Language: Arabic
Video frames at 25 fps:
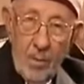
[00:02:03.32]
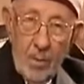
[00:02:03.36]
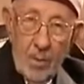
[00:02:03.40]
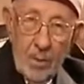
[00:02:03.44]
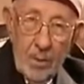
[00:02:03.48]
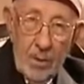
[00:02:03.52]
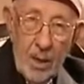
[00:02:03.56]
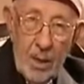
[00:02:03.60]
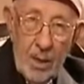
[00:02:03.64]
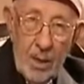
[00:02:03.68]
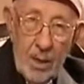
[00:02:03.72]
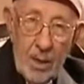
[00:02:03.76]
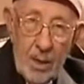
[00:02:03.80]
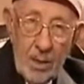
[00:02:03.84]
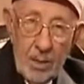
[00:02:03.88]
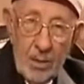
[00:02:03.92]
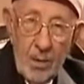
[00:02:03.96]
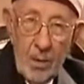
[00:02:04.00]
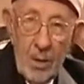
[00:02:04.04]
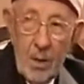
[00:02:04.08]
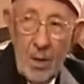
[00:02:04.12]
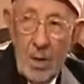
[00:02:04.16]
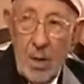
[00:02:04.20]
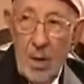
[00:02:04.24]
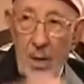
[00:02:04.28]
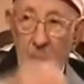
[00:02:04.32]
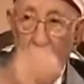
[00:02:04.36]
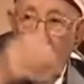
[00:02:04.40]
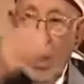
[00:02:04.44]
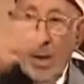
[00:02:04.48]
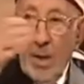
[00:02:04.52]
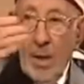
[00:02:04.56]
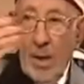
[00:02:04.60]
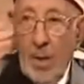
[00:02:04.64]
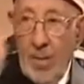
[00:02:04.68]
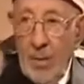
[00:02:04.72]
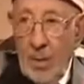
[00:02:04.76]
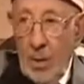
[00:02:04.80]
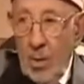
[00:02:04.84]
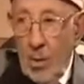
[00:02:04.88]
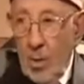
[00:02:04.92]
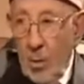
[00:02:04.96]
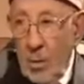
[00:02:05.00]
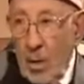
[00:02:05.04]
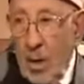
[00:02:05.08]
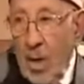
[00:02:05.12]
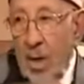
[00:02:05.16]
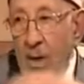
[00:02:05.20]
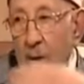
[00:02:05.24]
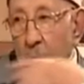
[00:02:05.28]
والمجلات
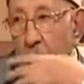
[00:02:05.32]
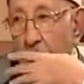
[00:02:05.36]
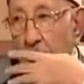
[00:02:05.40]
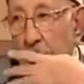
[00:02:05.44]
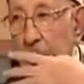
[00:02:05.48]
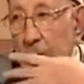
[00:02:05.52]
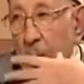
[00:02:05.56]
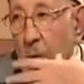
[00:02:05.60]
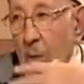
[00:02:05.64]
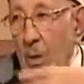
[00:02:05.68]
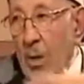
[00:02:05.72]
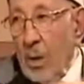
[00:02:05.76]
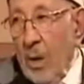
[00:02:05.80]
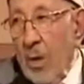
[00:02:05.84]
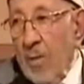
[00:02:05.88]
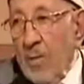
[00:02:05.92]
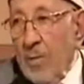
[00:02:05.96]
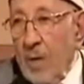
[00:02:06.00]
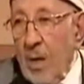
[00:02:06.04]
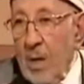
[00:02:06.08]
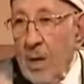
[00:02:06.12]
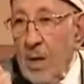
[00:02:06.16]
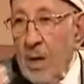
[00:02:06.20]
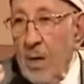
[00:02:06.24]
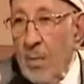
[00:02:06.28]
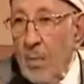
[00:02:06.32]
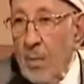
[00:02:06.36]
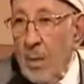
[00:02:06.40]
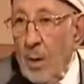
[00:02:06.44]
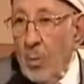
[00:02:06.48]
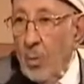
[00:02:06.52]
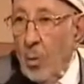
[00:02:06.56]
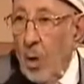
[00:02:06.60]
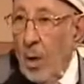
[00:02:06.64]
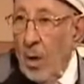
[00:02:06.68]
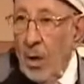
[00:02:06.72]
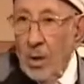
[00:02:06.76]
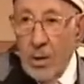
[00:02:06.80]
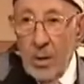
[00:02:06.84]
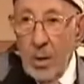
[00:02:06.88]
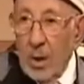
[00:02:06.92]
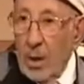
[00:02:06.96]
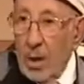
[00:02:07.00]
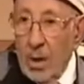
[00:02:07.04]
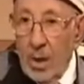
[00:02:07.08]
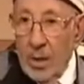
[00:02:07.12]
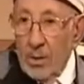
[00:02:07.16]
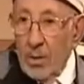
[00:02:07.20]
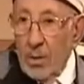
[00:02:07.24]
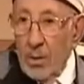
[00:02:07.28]
يملكون أن يعبروا عن أفكارهم
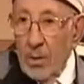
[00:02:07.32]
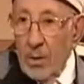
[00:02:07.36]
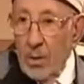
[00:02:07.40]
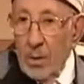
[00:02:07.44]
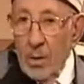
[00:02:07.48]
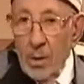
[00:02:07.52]
بالمحاضرات